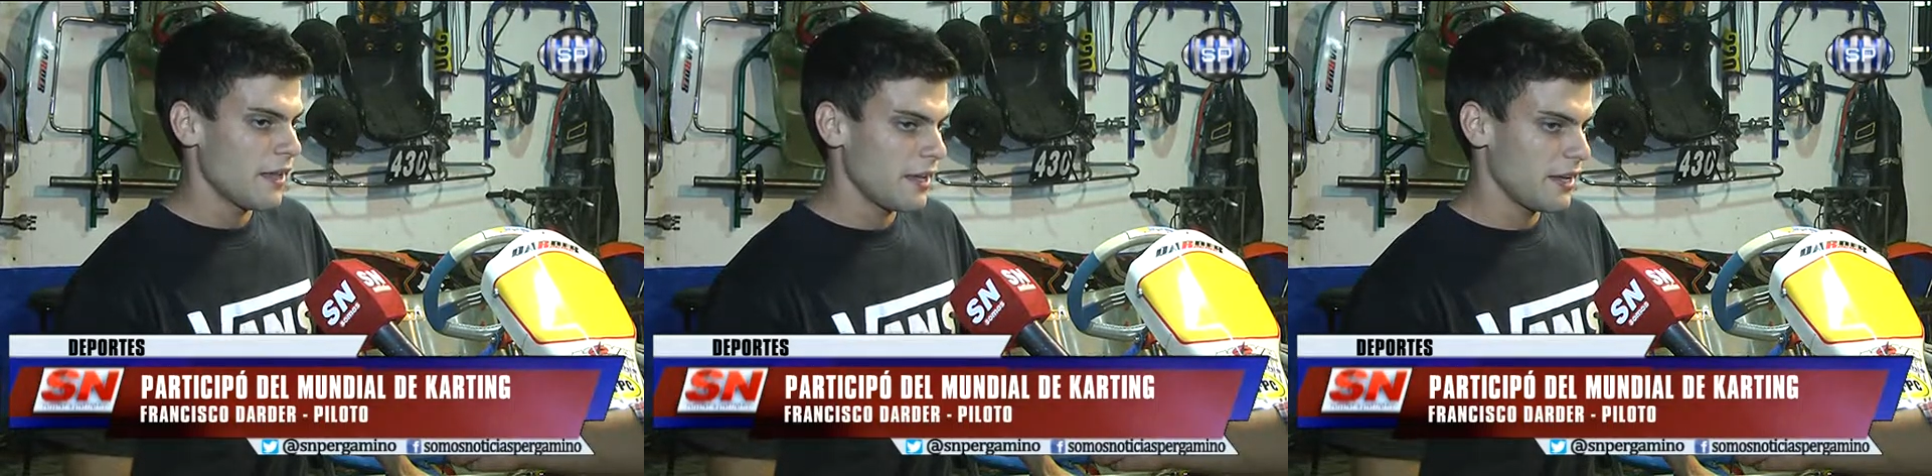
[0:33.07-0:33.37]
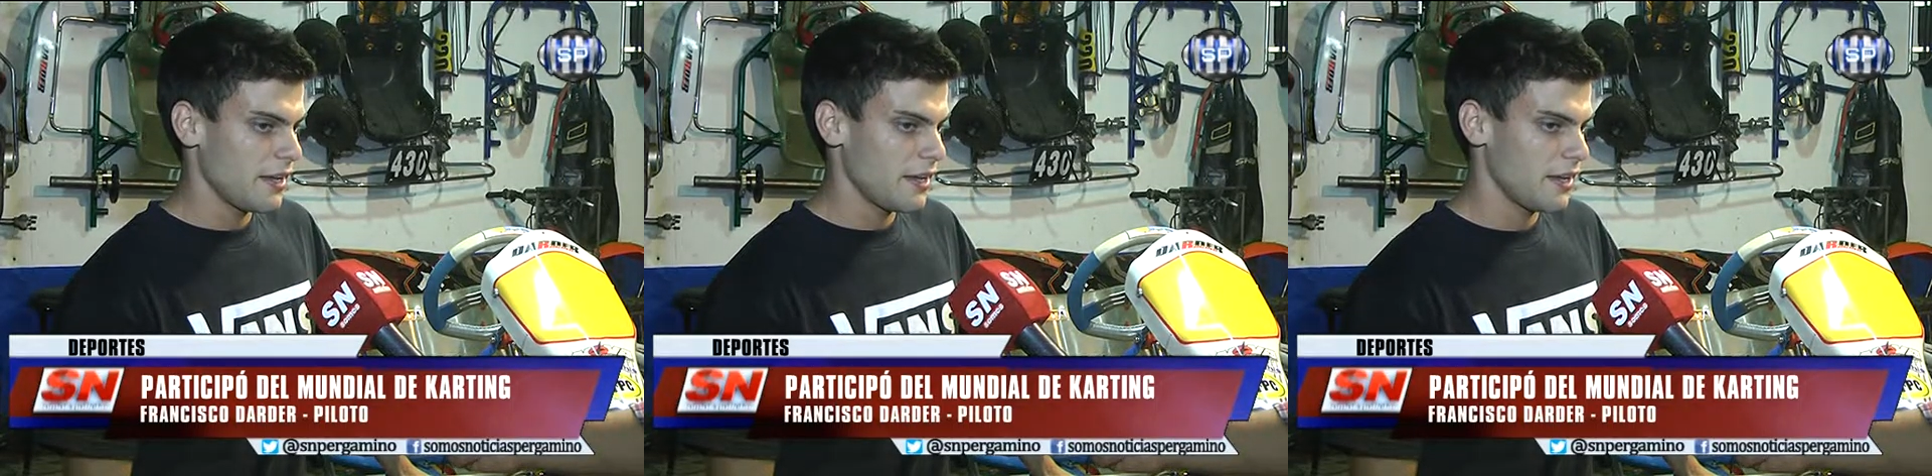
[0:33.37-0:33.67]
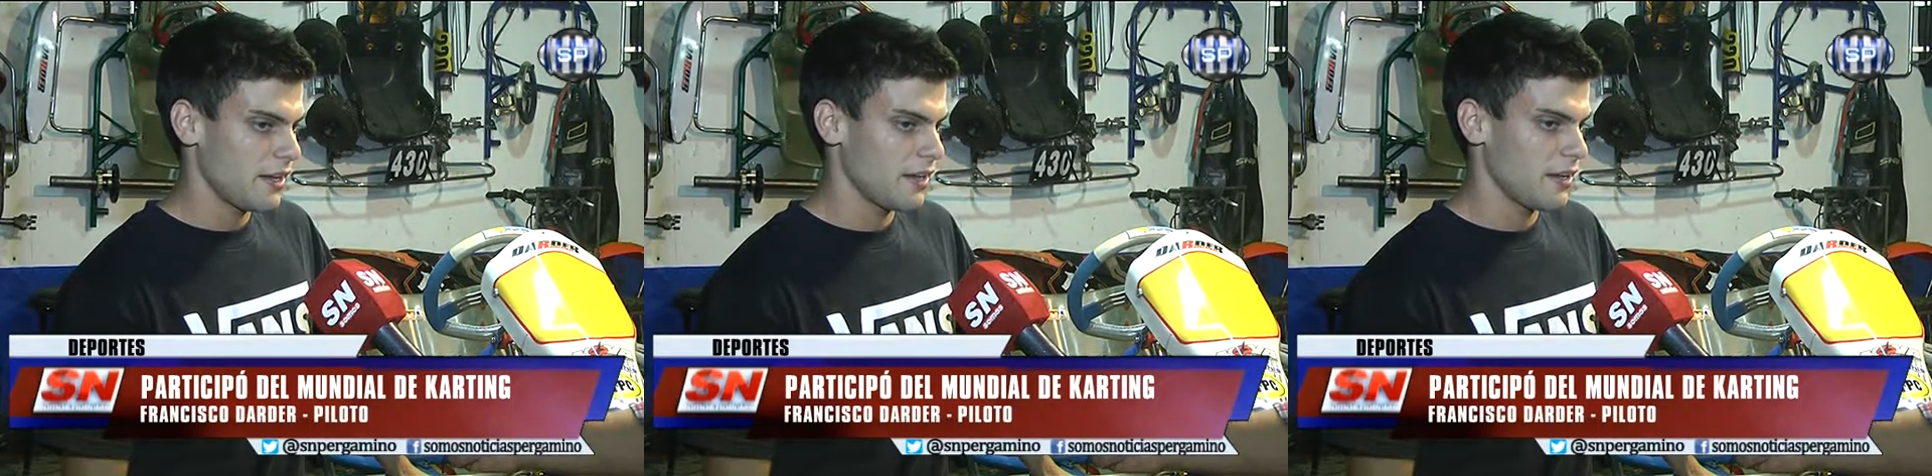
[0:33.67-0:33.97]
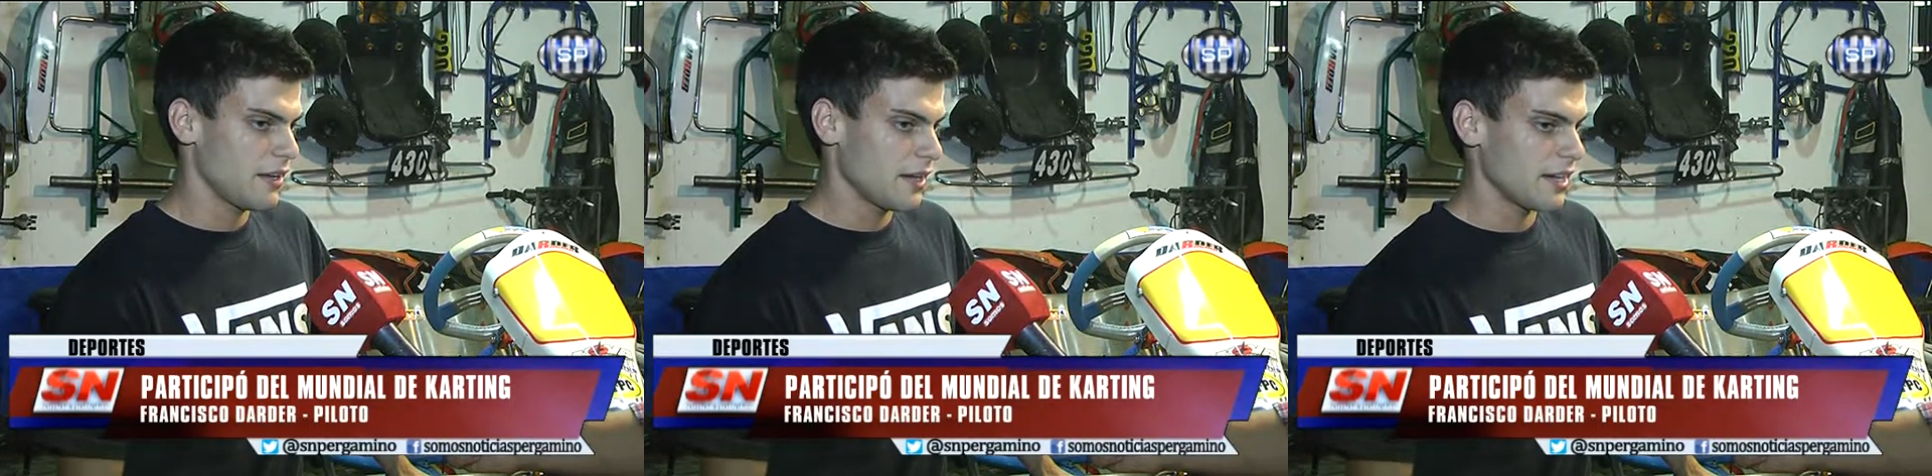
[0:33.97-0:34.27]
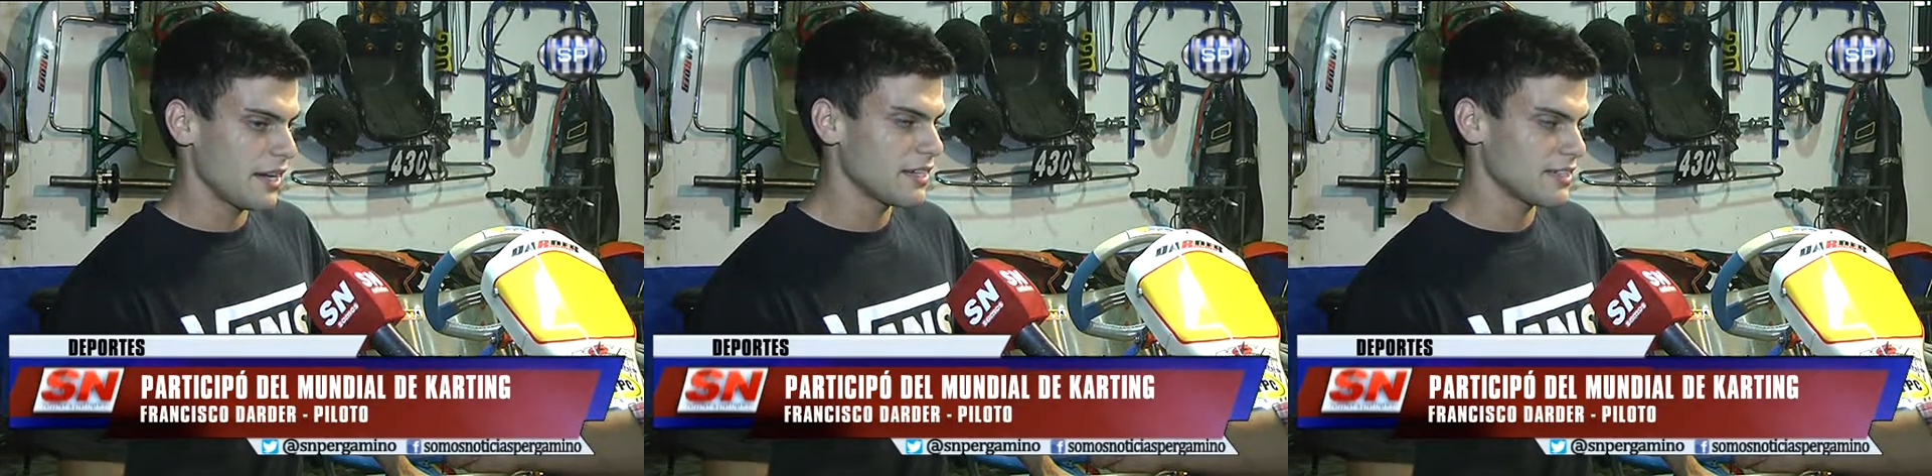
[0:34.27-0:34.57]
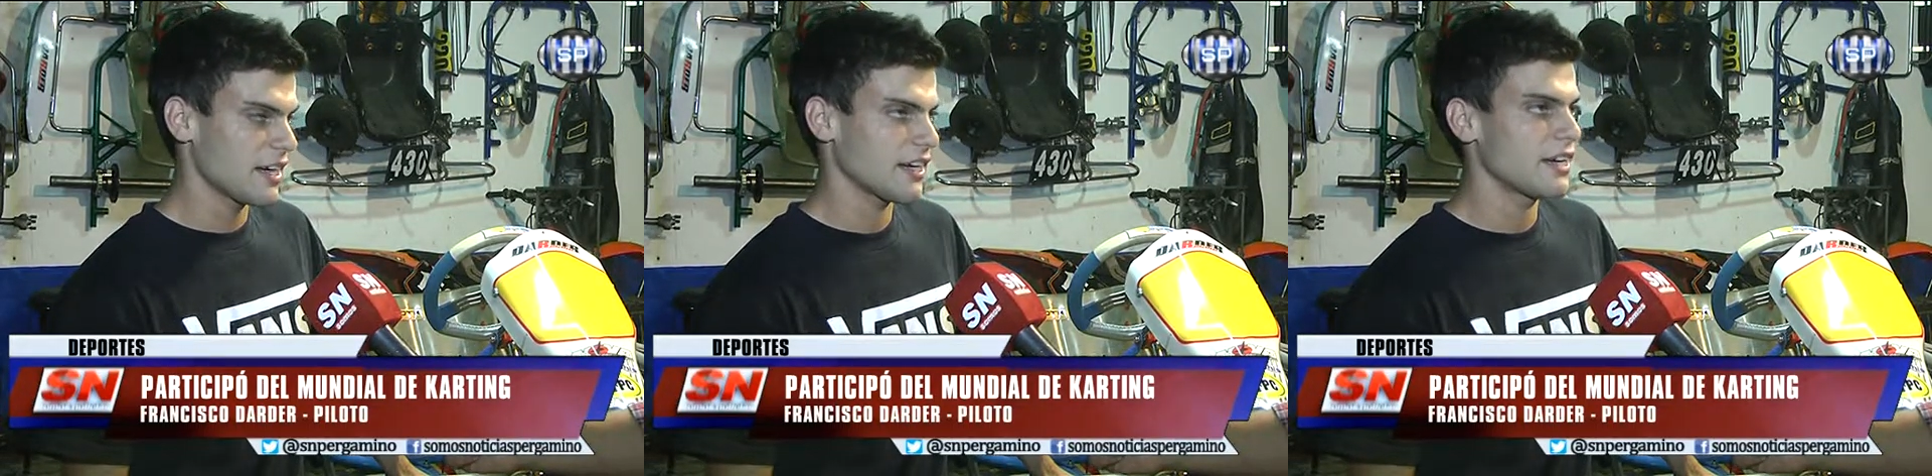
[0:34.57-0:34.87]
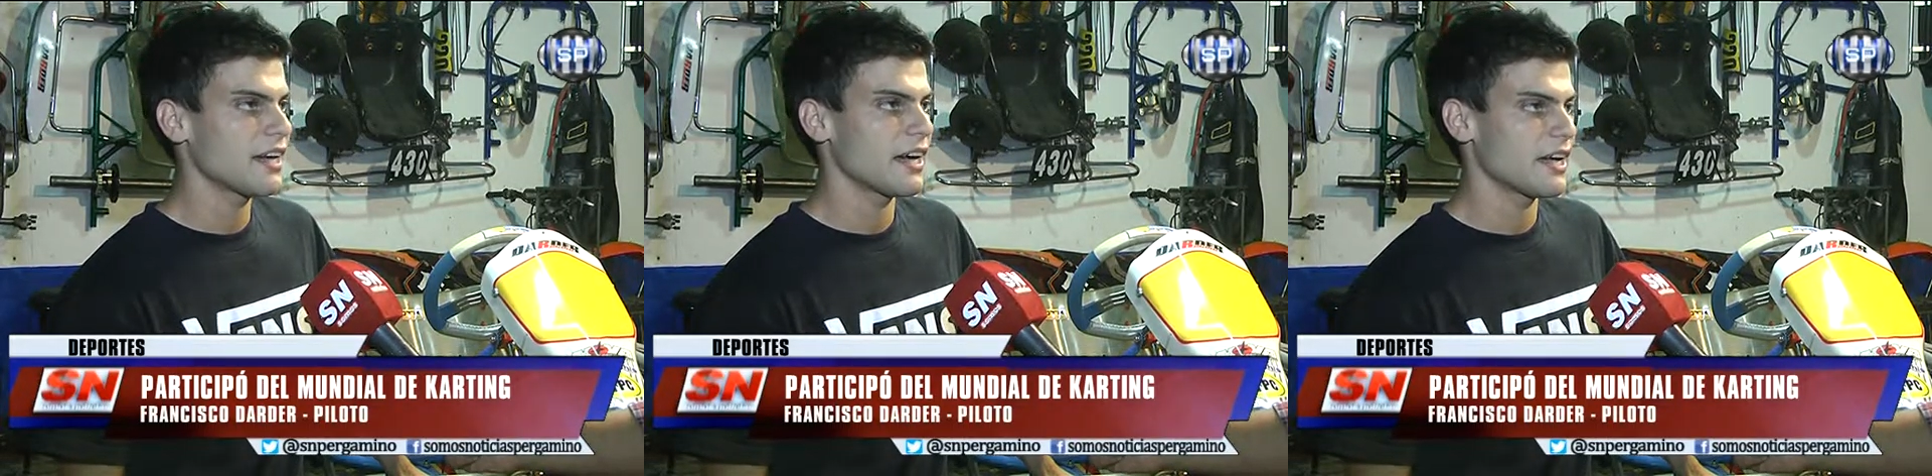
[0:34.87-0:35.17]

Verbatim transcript: eh, que el que gane esa carrera